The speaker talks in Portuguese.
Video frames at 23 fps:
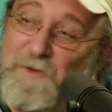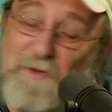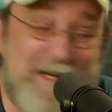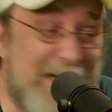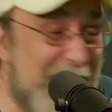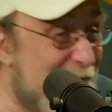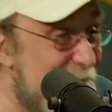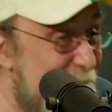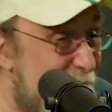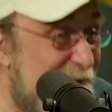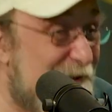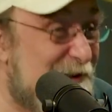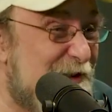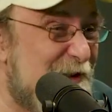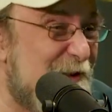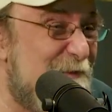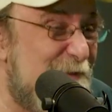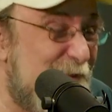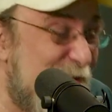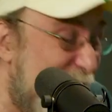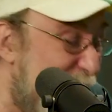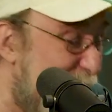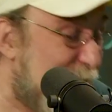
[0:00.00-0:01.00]
o cara me
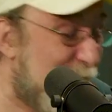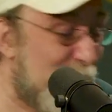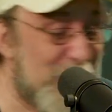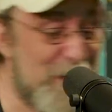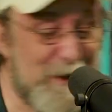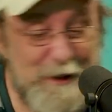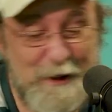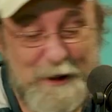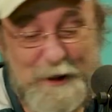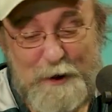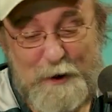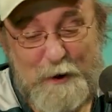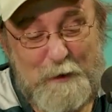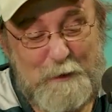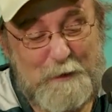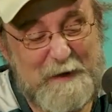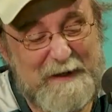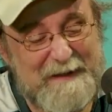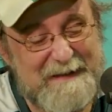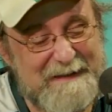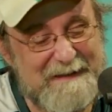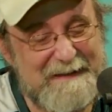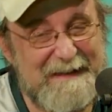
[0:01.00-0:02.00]
chamou, aí o, o
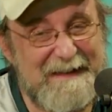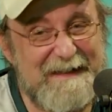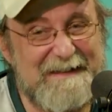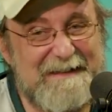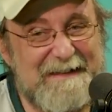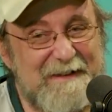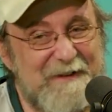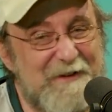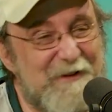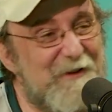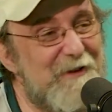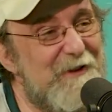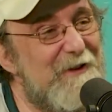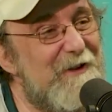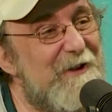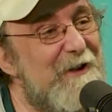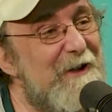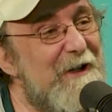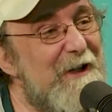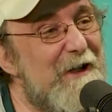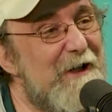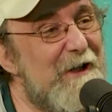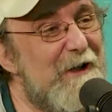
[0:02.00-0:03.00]
presidente
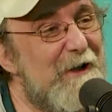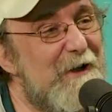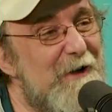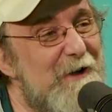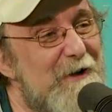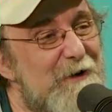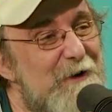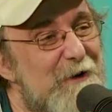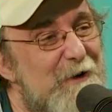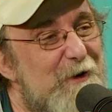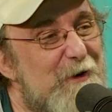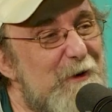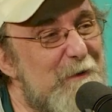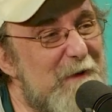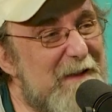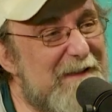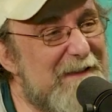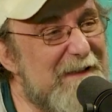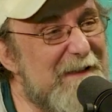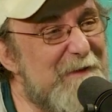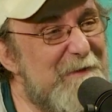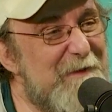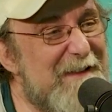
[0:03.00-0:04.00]
do, do
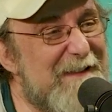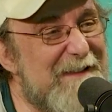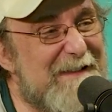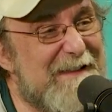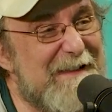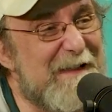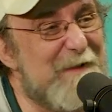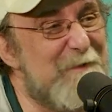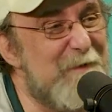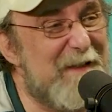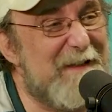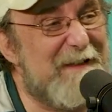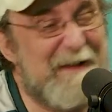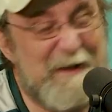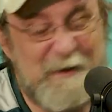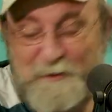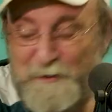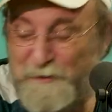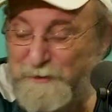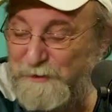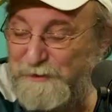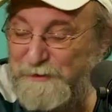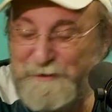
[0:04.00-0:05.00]
comitê de medicina me deu
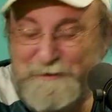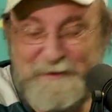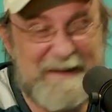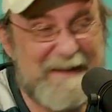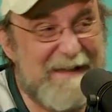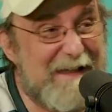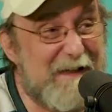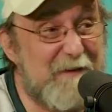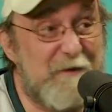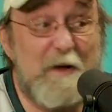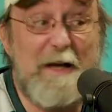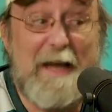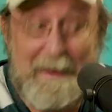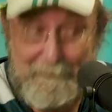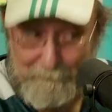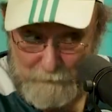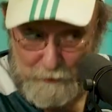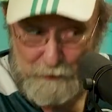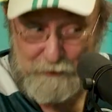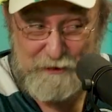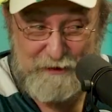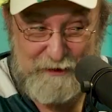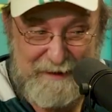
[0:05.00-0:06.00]
um cotovelado e falou, é
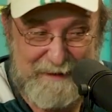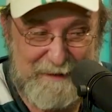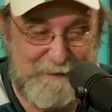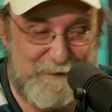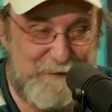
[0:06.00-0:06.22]
você,